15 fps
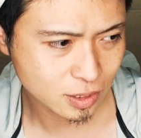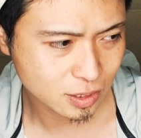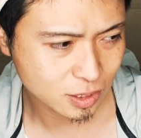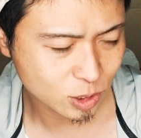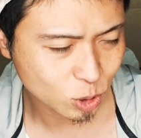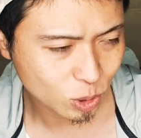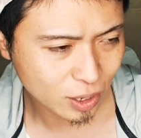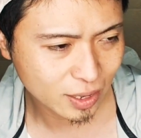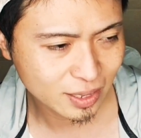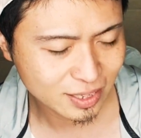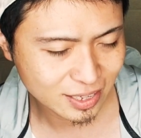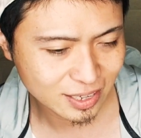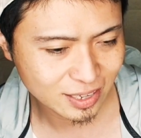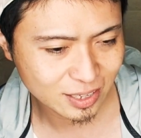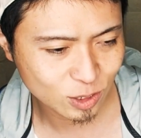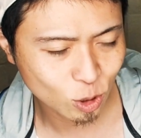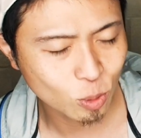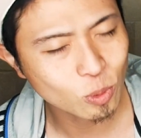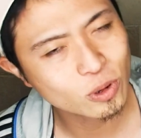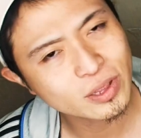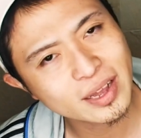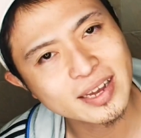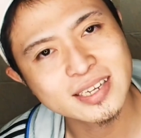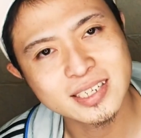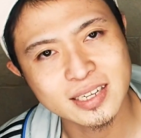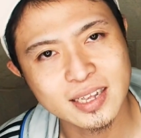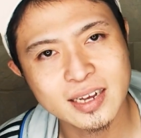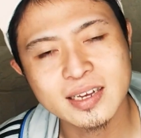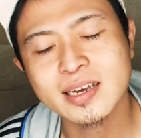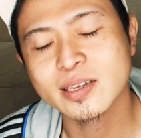それに伴いじゃ
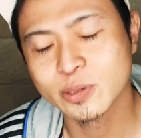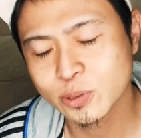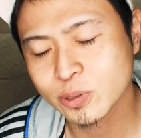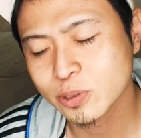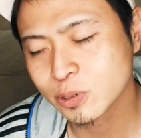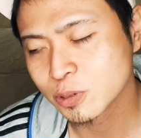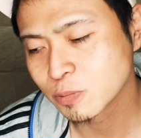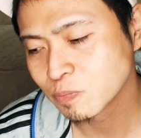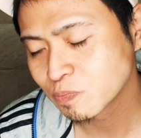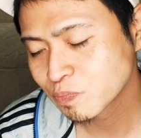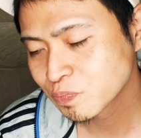ないけど、